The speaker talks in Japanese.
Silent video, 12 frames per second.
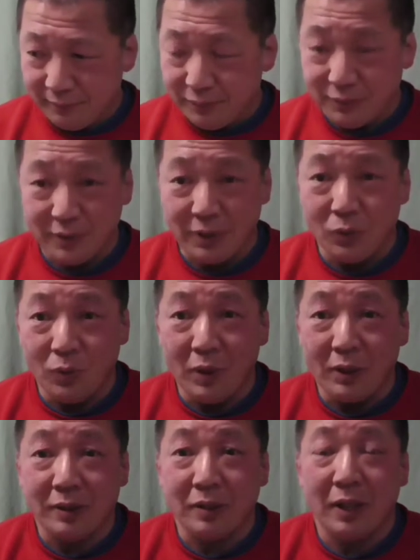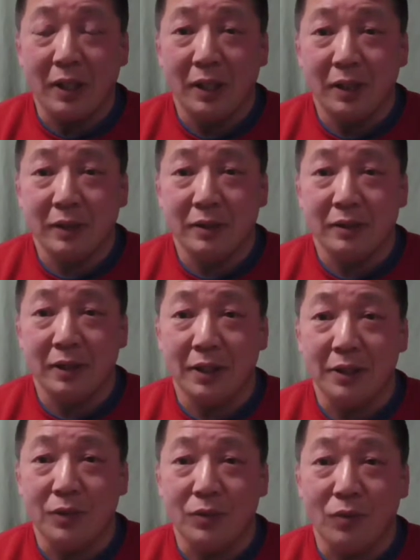2日後が辛辛
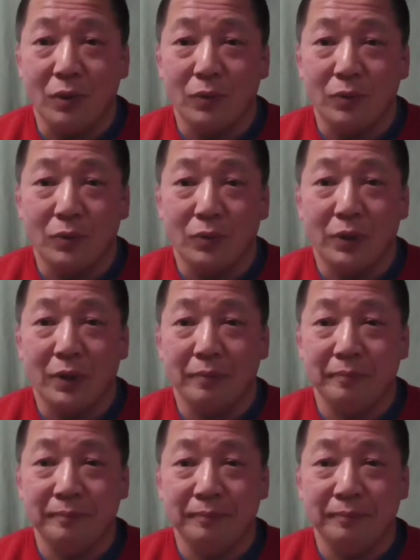いっていうのは本当に